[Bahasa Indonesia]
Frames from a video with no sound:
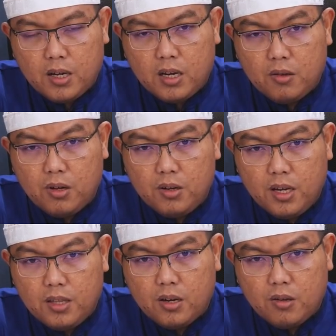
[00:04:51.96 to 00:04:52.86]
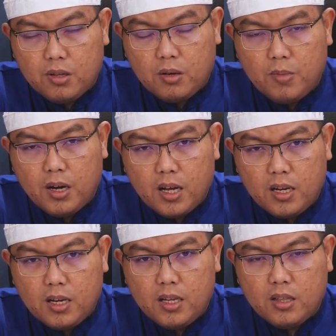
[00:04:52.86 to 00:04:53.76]
Allah eh, eh, eh, liyadhar maka
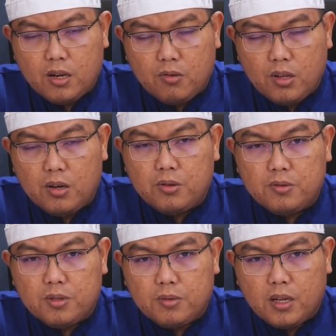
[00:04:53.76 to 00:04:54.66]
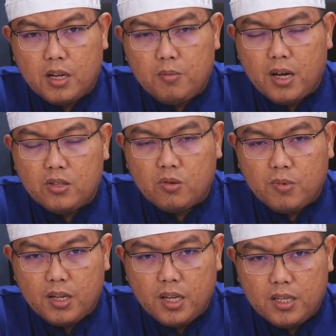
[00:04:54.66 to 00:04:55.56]
liyadhar Allah alama
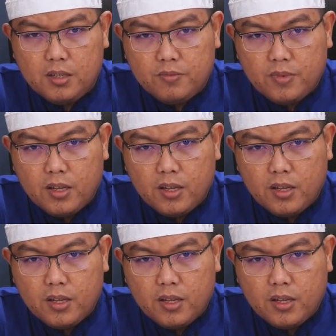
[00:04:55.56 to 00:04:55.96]
antum alaihi